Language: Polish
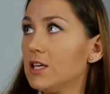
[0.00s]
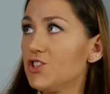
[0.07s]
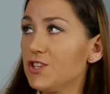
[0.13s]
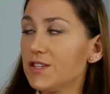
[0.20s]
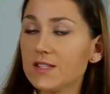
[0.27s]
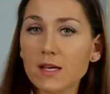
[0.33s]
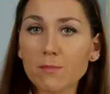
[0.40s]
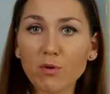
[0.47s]

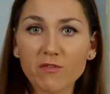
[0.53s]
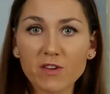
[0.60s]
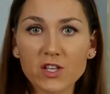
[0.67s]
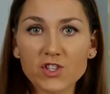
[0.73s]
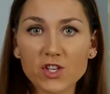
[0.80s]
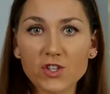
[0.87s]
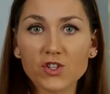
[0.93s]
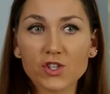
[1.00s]
jeśli chcę
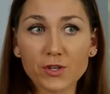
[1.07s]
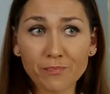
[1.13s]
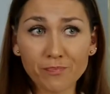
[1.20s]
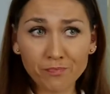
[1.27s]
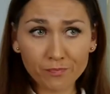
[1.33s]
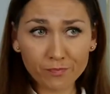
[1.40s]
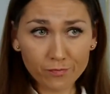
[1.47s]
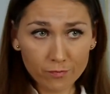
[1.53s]
powiedzieć,
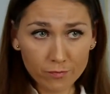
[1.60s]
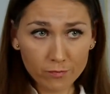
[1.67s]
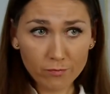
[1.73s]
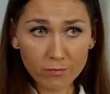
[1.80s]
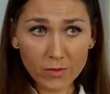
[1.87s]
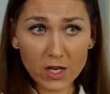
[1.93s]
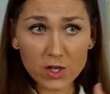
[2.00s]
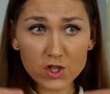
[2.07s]

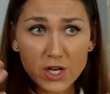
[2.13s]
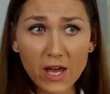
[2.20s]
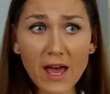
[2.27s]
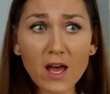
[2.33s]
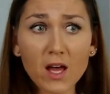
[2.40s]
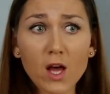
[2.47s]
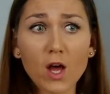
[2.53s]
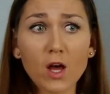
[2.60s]

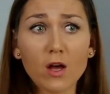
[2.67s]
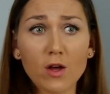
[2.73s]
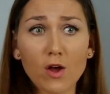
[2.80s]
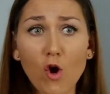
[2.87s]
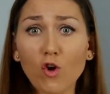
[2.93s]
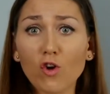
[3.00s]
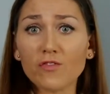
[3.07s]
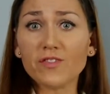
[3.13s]
że
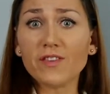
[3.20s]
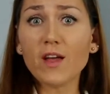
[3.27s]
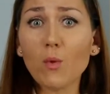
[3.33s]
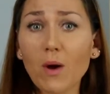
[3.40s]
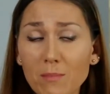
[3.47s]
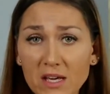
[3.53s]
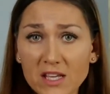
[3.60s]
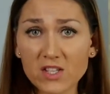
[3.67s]
e,
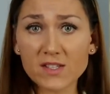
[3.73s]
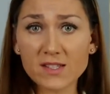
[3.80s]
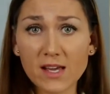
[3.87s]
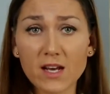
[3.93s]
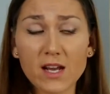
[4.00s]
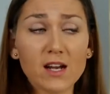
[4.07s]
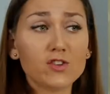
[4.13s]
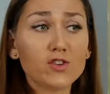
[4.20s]
oglądnęłam jakiś
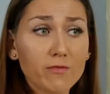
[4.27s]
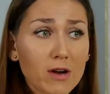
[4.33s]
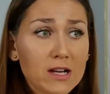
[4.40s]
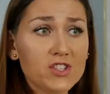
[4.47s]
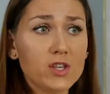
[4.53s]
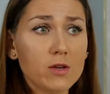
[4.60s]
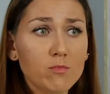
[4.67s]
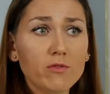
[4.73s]
serial, to
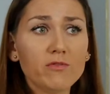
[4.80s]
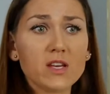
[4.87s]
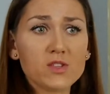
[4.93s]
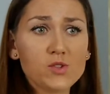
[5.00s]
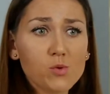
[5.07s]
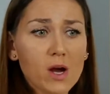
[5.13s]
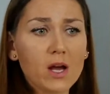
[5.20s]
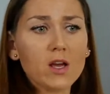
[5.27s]
właśnie mówię:
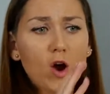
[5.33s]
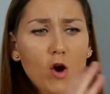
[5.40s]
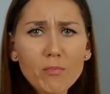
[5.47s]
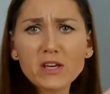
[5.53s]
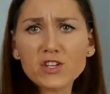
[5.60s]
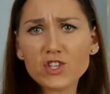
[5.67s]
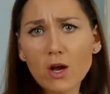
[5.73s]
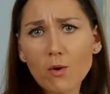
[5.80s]
Słuchaj,
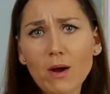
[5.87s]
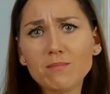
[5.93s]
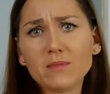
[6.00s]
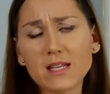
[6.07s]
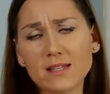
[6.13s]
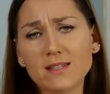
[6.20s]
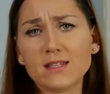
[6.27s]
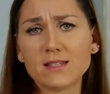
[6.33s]
obejrzałam
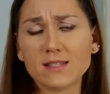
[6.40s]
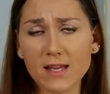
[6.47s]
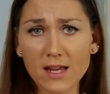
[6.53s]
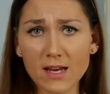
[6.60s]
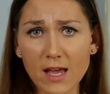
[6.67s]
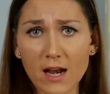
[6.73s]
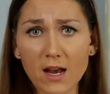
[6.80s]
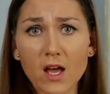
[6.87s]
ten
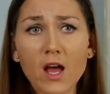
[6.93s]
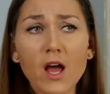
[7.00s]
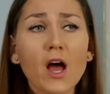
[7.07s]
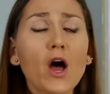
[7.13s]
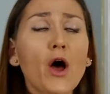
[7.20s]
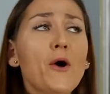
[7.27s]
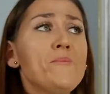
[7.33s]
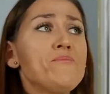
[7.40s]
serial
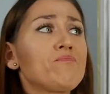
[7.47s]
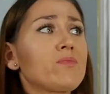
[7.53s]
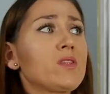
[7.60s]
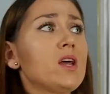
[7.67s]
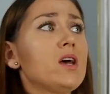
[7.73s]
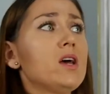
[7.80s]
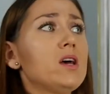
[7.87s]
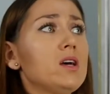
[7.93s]

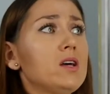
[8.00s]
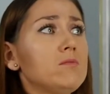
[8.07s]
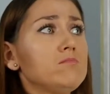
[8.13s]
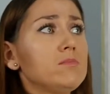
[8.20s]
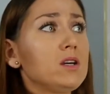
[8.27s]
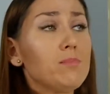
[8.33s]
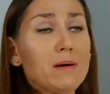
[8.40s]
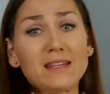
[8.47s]
e,
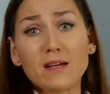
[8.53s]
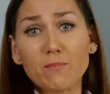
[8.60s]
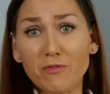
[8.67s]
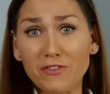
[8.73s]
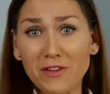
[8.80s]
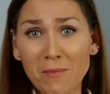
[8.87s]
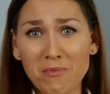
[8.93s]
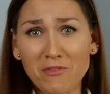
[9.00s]
chyba tak
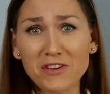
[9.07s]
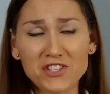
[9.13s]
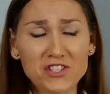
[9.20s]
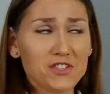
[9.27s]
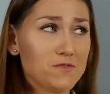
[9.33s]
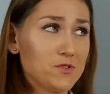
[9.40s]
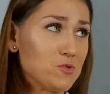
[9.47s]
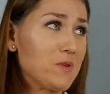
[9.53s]
powinnam
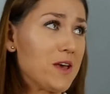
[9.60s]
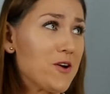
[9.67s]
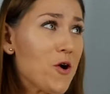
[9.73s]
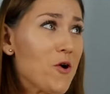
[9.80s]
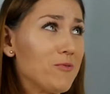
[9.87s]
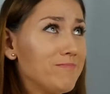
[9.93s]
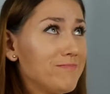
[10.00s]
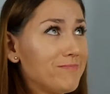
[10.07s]
powiedzieć w sumie,
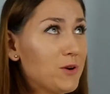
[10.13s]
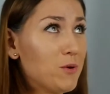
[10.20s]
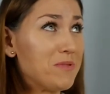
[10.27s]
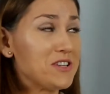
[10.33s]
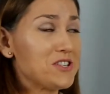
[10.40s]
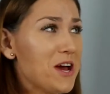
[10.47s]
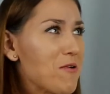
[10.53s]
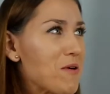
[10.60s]

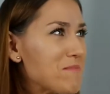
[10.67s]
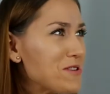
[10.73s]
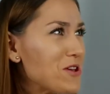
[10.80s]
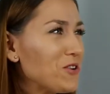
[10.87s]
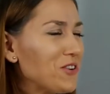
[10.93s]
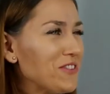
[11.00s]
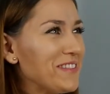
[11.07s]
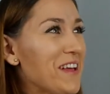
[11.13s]
obejrzałam,
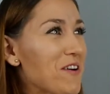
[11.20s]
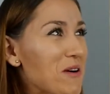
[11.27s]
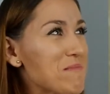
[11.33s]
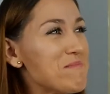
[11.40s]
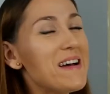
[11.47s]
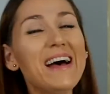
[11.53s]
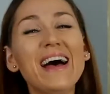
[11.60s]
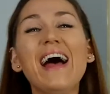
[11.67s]
nie oglądałam.
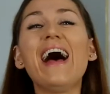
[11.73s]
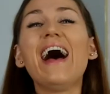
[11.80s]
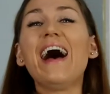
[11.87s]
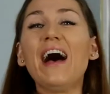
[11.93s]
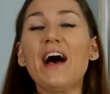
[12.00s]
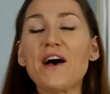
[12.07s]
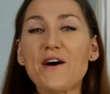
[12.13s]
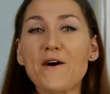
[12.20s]

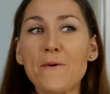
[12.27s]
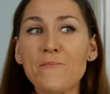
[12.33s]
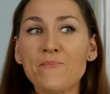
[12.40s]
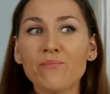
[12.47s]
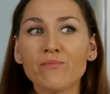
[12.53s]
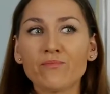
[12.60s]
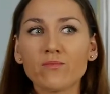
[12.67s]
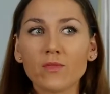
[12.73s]

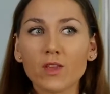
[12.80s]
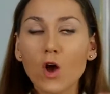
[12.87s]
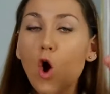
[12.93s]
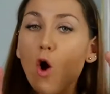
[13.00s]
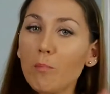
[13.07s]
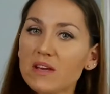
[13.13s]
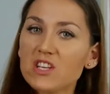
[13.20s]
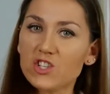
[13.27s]
Um,
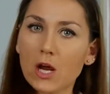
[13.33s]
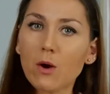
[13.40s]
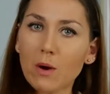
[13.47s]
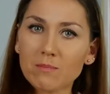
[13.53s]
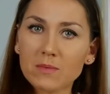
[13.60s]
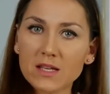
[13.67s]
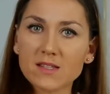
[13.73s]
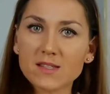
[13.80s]

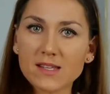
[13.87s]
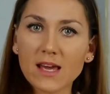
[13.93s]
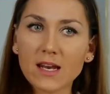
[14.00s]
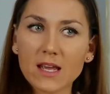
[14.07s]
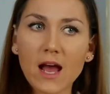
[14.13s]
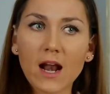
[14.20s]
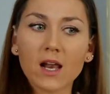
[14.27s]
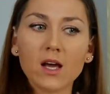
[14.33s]
obejrzałam ten
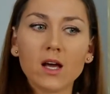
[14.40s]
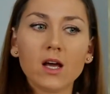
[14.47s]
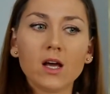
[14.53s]
serial.